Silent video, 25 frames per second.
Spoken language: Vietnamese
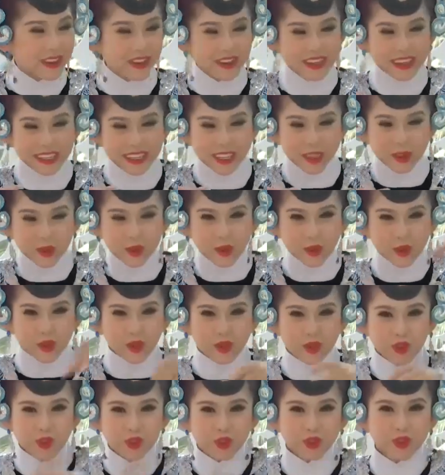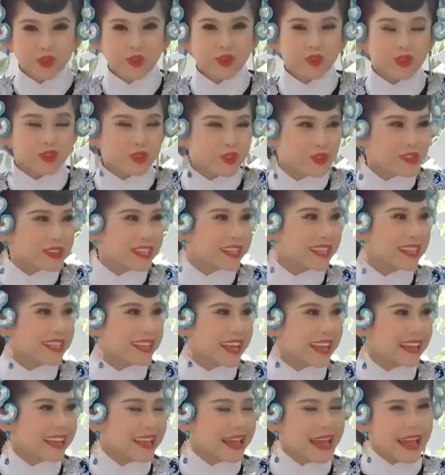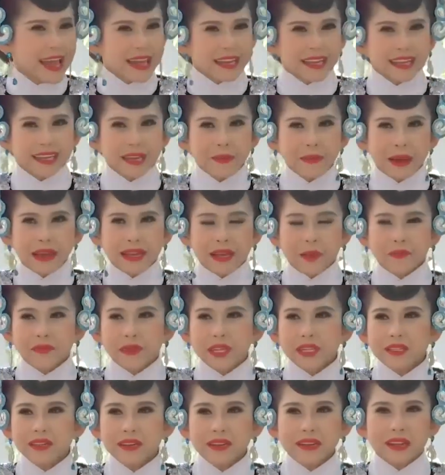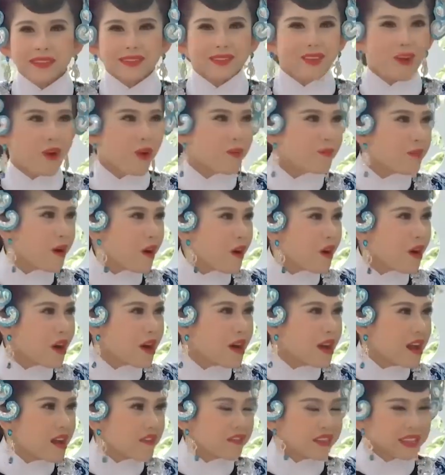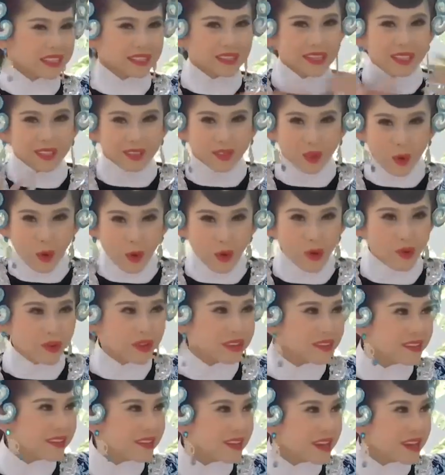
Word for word: có những cái tu tu tu tu tu xuống như thế này thì các bạn cảm thấy rất là tò mò và thích thú nữa